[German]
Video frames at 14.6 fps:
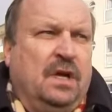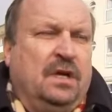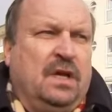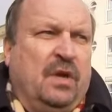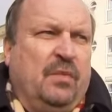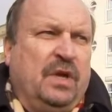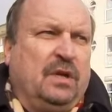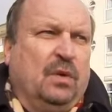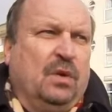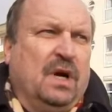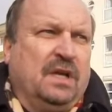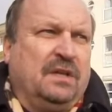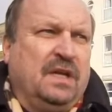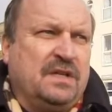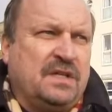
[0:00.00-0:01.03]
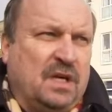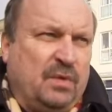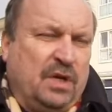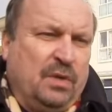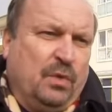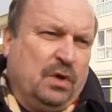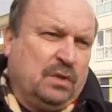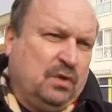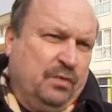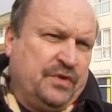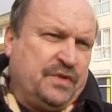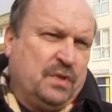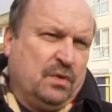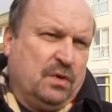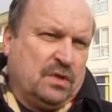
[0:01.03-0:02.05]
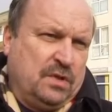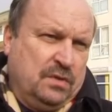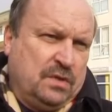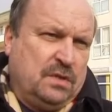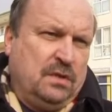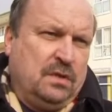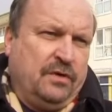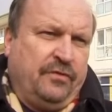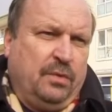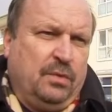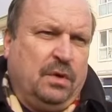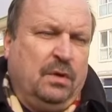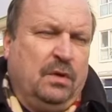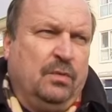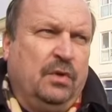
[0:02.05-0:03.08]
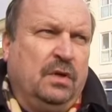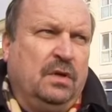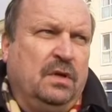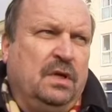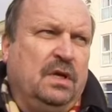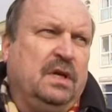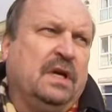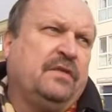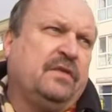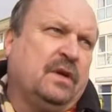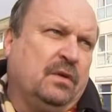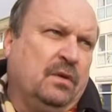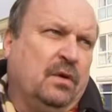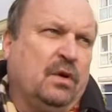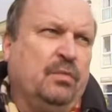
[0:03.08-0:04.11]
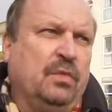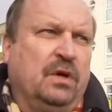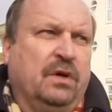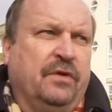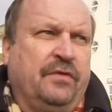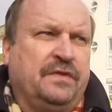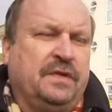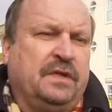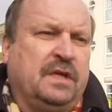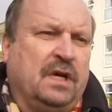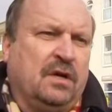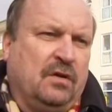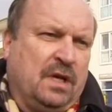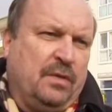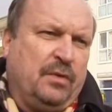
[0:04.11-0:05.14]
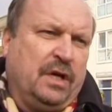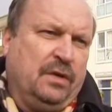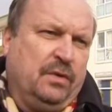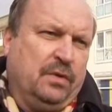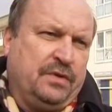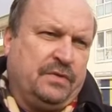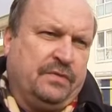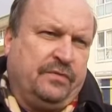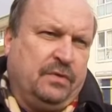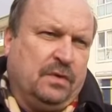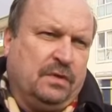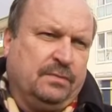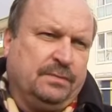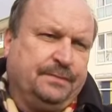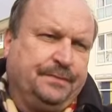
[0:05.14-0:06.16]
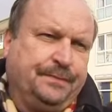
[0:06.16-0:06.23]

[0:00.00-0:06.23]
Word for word: Die Ermittlungen hat deshalb eine Mordkommission aus Düsseldorf übernommen, die jetzt auch noch im Begriff ist, die Tatortarbeiten durchzuführen.